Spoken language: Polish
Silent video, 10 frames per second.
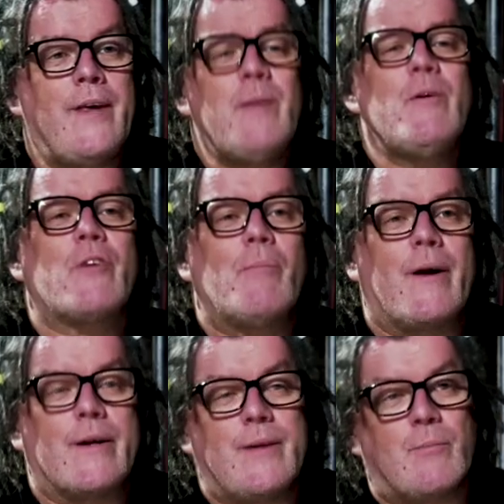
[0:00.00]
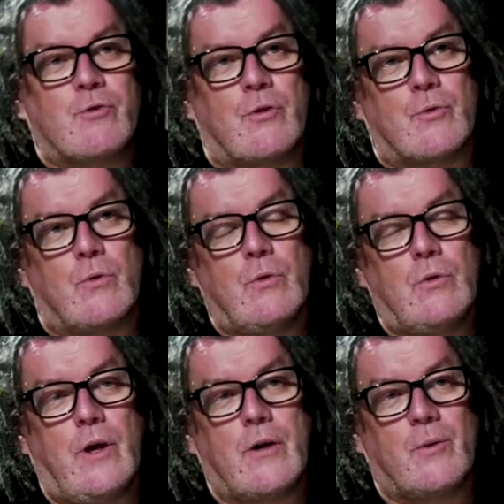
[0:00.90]
a jaki miałeś aparat na początku,
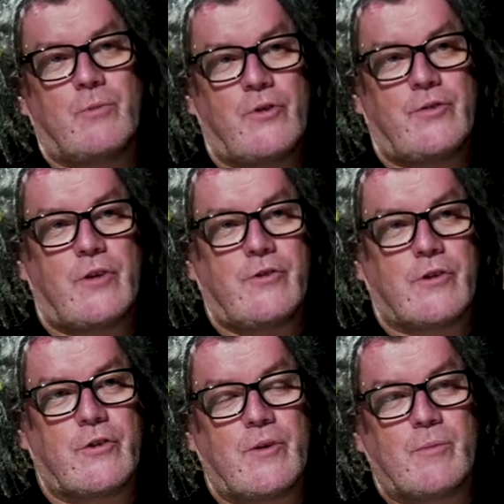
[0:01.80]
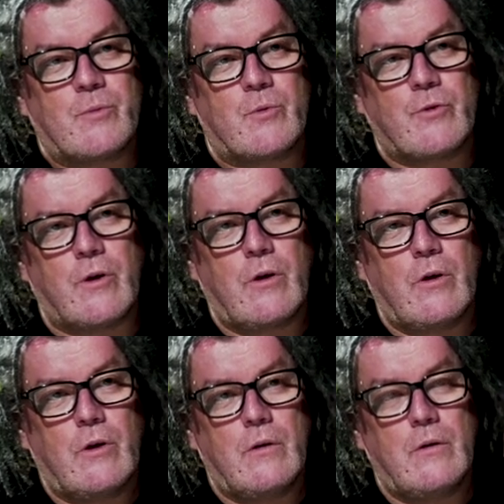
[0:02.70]
jak robiłeś zdjęcia księdza Popiłuszki?
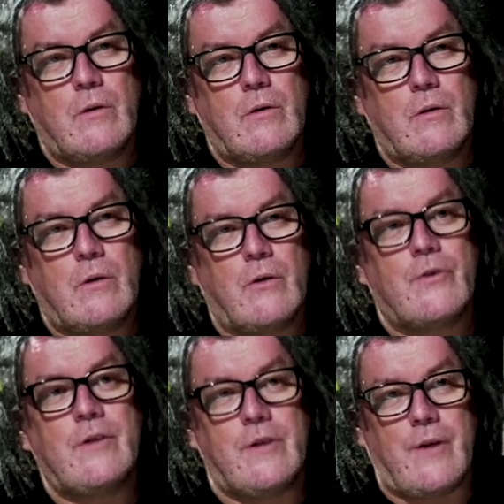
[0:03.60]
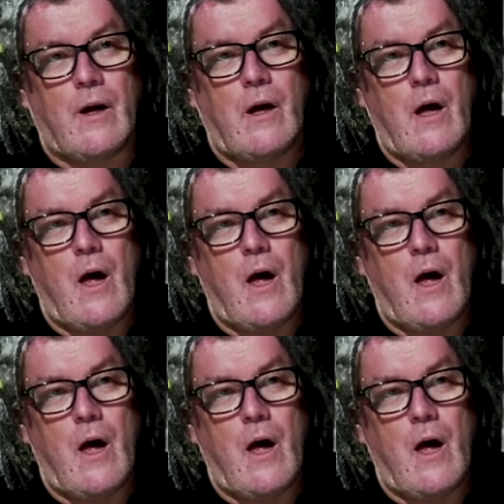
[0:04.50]
Zenita. Zenita.